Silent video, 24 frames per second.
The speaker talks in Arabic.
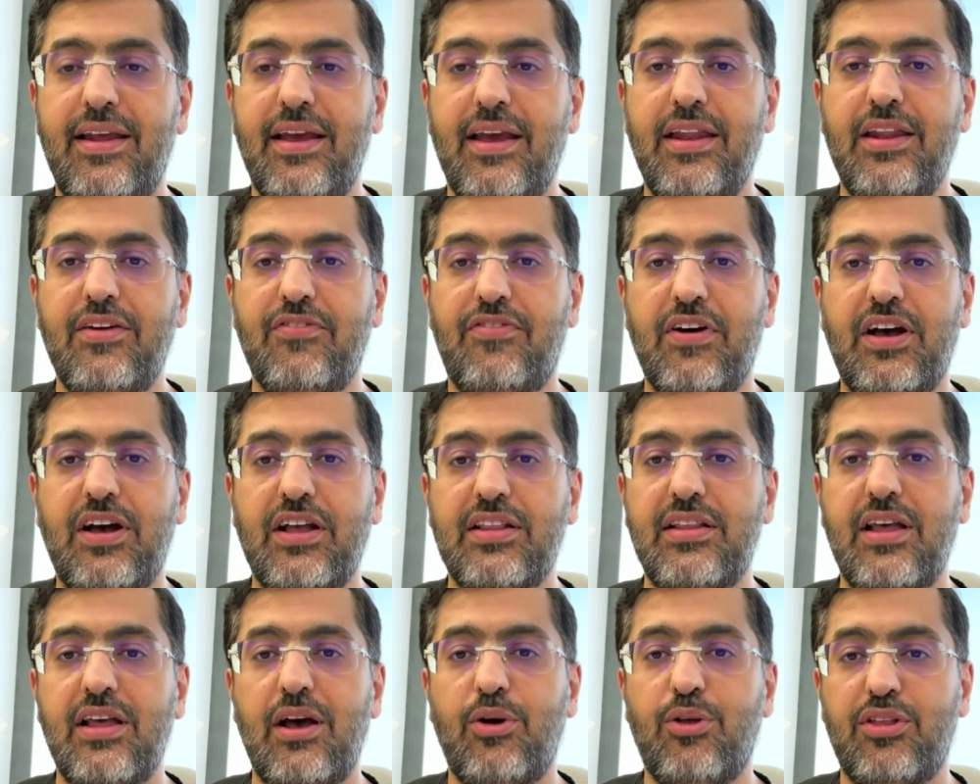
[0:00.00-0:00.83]
احنا
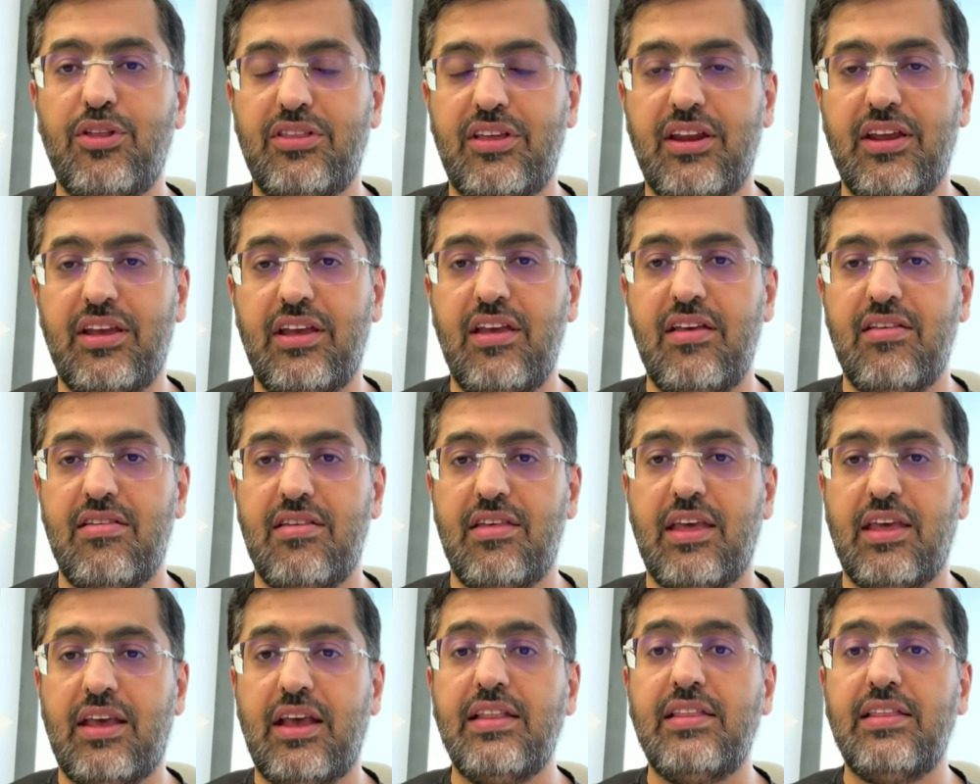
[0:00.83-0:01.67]
فقط ناخذ التركيز
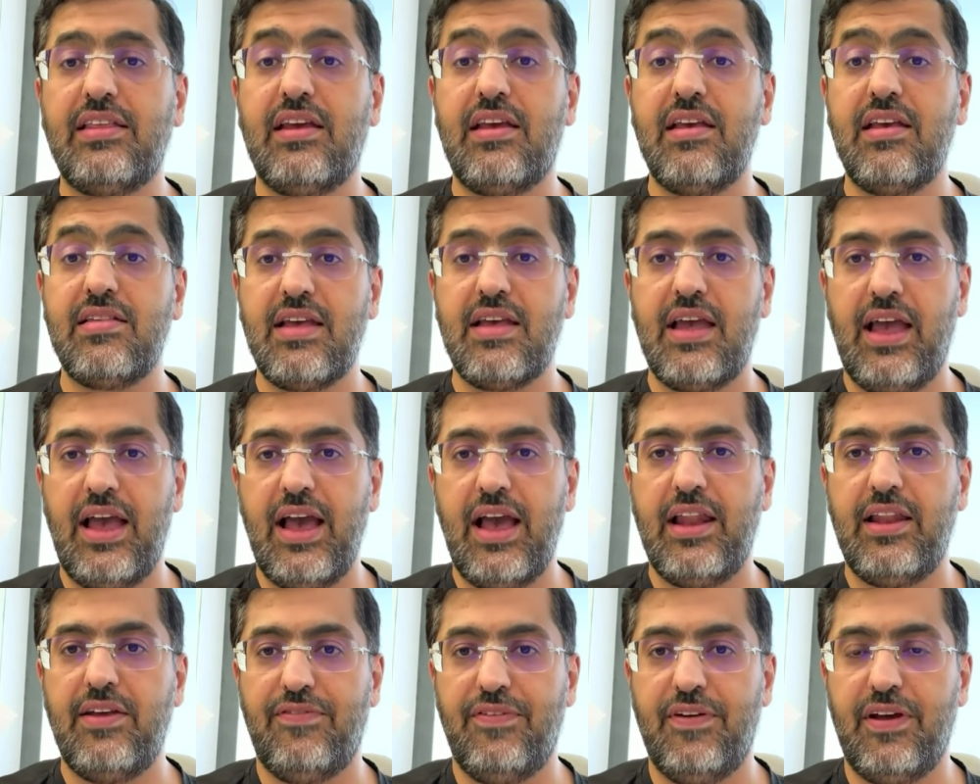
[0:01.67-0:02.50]
اذا كان تركيزها
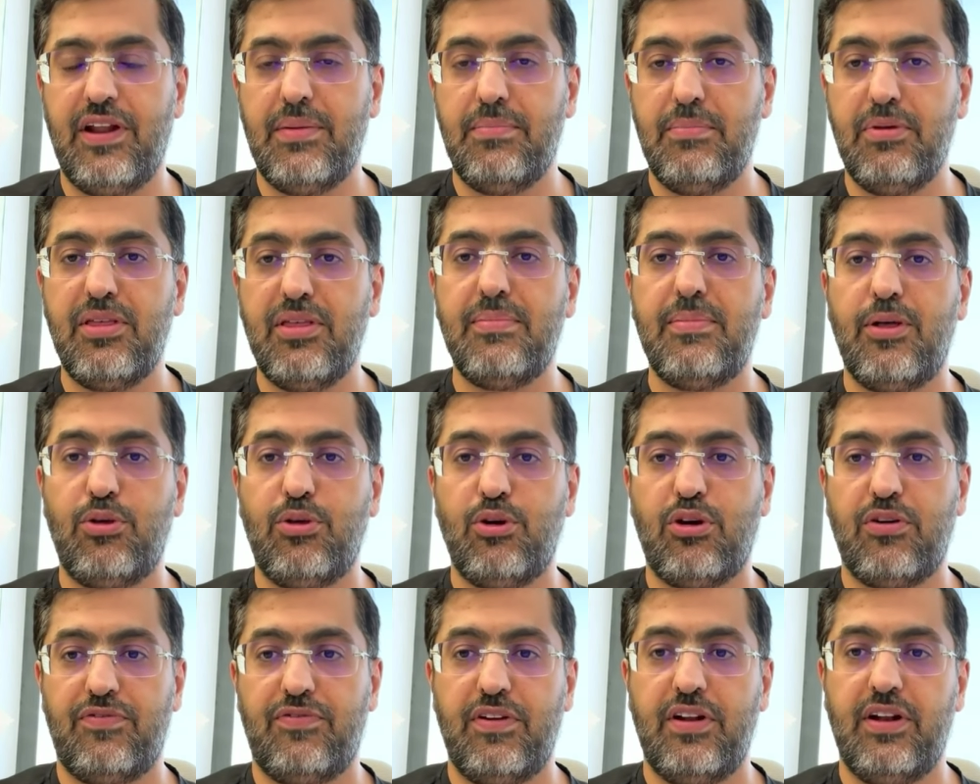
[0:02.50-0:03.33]
عالي فعلا مثل ما
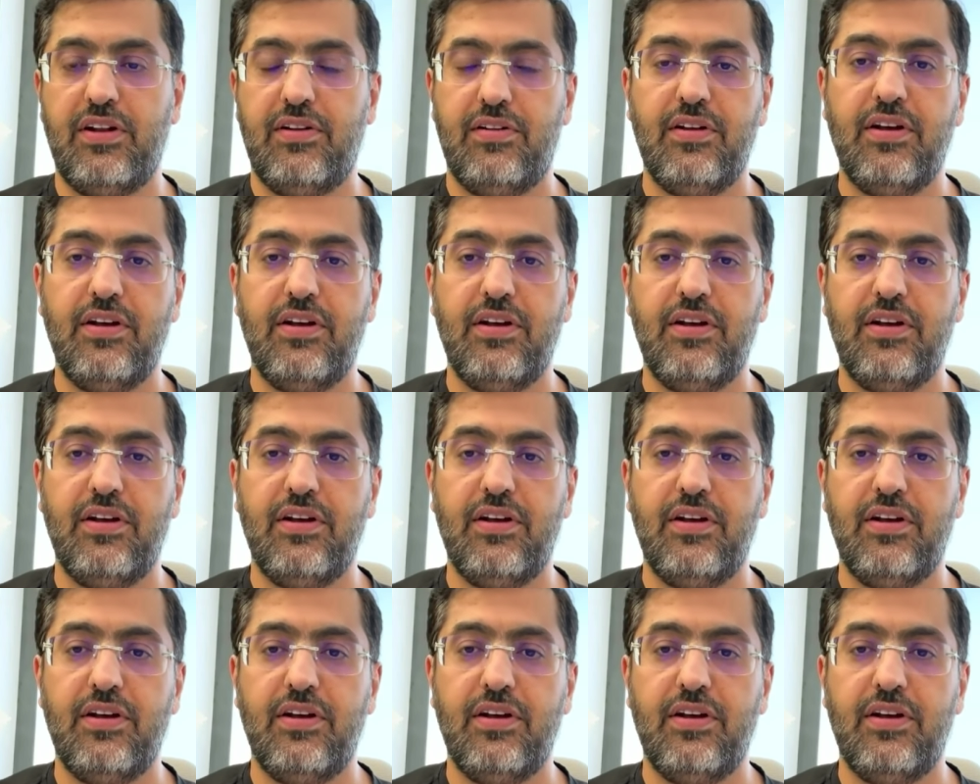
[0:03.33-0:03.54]
ذكر في